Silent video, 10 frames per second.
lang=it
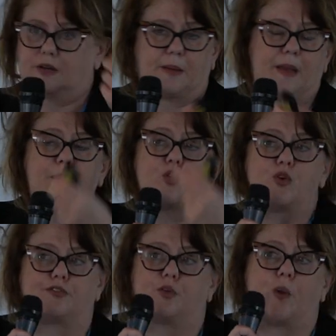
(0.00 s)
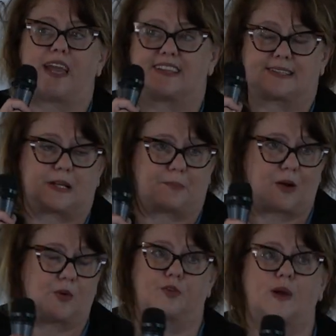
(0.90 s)
chiamiamolo un influencer, ma
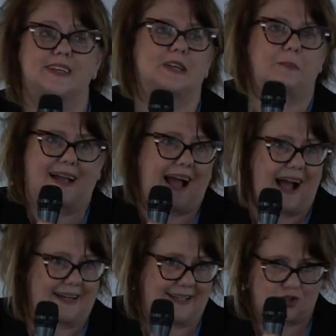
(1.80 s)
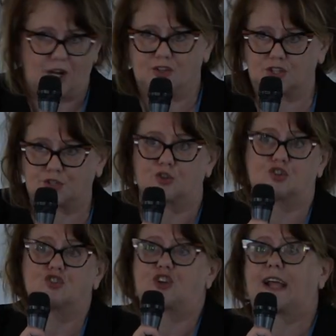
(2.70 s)
un influencer magari, cioè ci sono
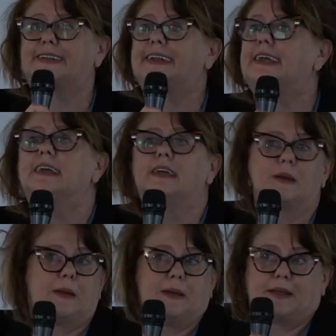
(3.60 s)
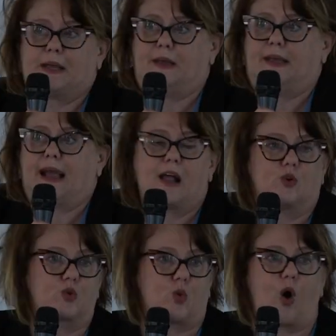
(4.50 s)
soggetti che
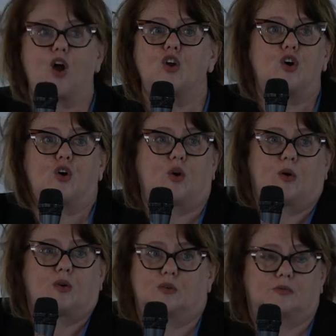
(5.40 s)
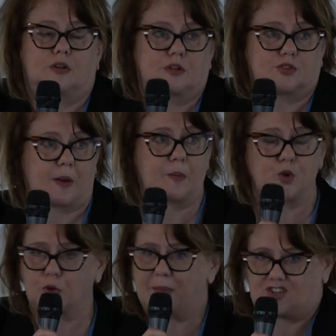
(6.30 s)
hanno un ruolo insomma,
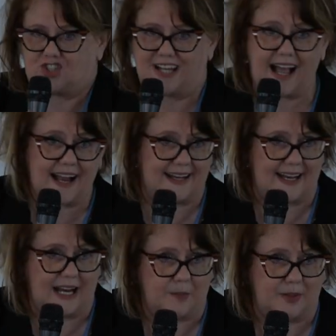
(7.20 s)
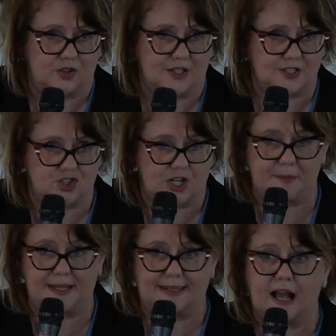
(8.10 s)
molto marginale nell'ambito dei social
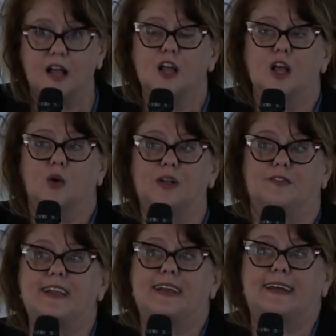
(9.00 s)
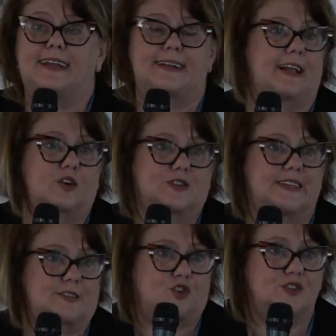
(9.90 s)
media. Quindi fargli credere che il
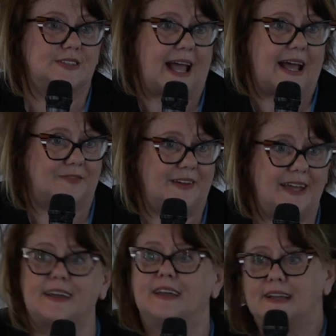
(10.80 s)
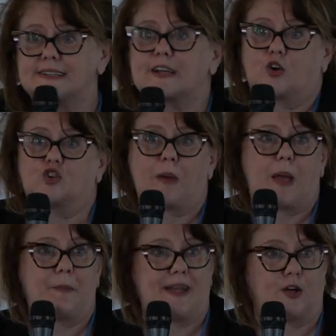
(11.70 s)
consenso non serve, secondo me
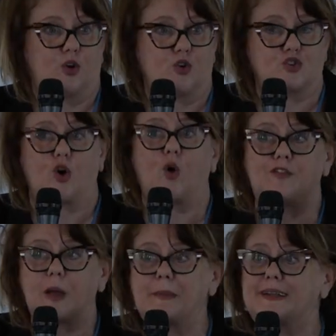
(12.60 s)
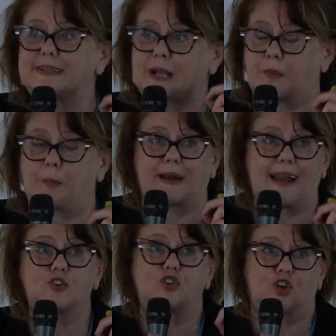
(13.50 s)
è pericoloso. Ovviamente stiamo
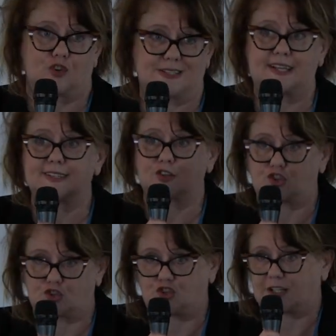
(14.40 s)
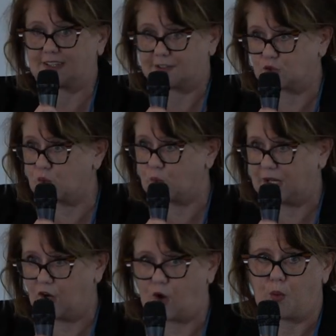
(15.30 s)
parlando di consenso di soggetti altrui,
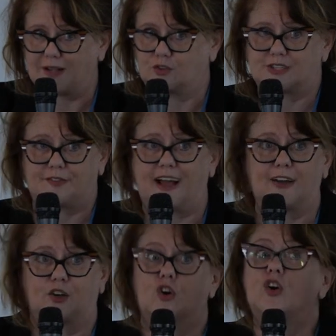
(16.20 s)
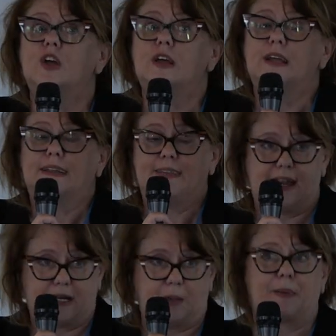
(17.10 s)
no? quando si fanno
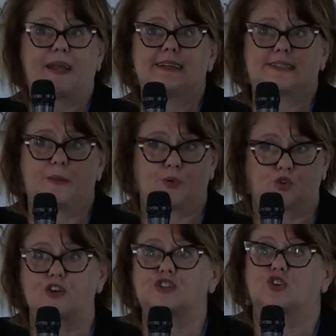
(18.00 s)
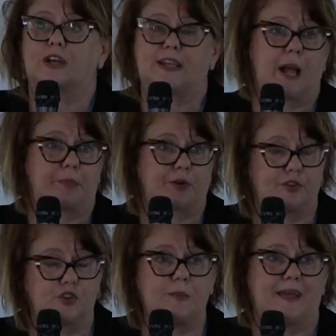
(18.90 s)
delle riprese piuttosto che degli
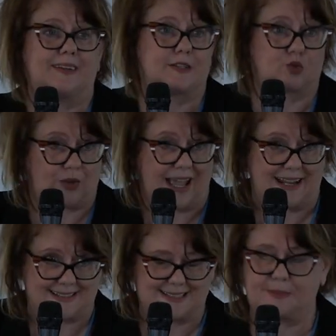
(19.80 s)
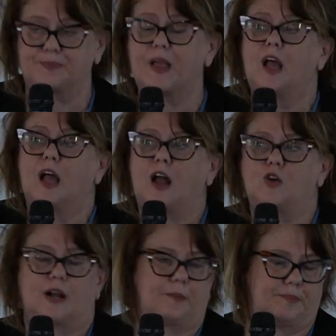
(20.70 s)
approfondimenti su terzi.
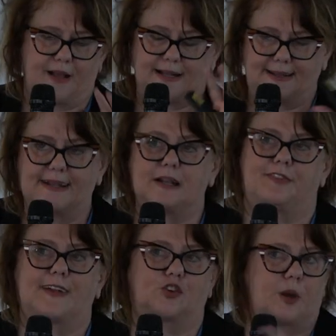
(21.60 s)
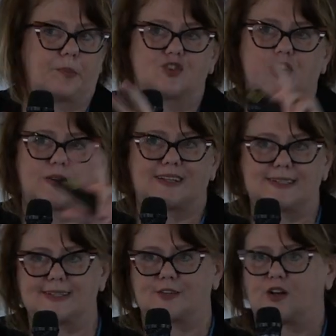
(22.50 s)
Allora, al di là del fatto che poi c'è una
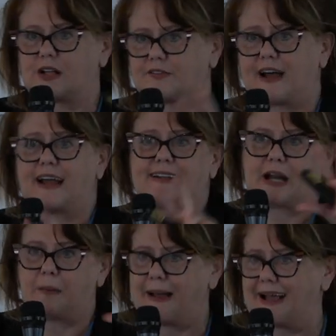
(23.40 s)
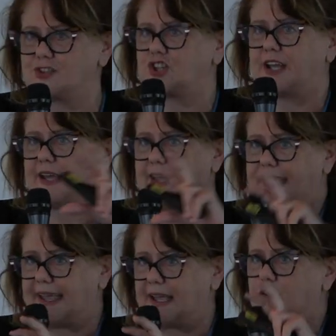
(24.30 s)
distinzione da fare tra immagine
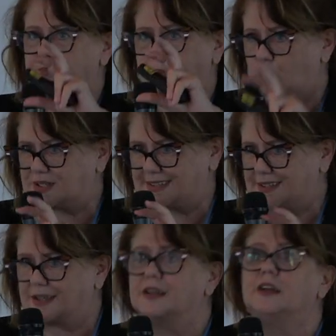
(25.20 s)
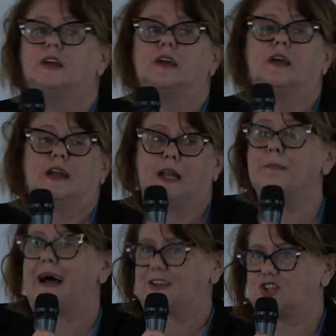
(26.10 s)
e post,
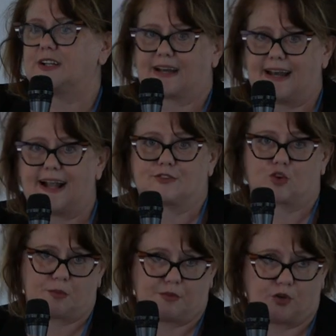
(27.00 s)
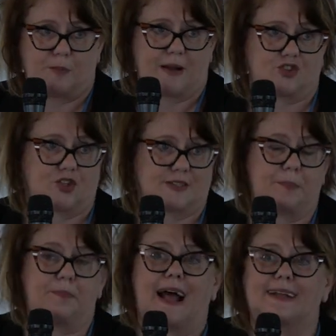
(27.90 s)
l'immagine, tra l'altro, come voi immagino
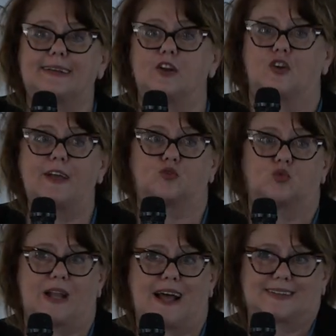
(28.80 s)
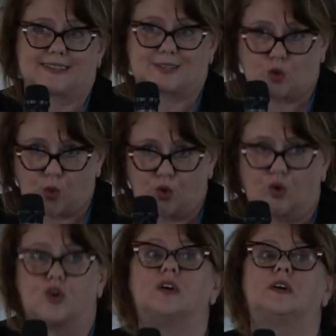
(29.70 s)
sappiate, non è tutelata
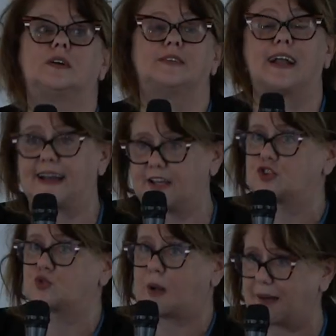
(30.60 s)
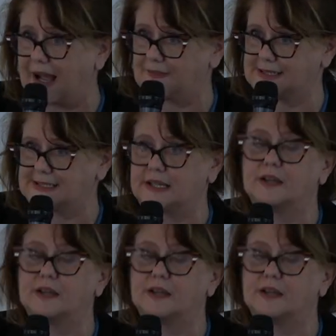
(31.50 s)
solo dalla legge sulla privacy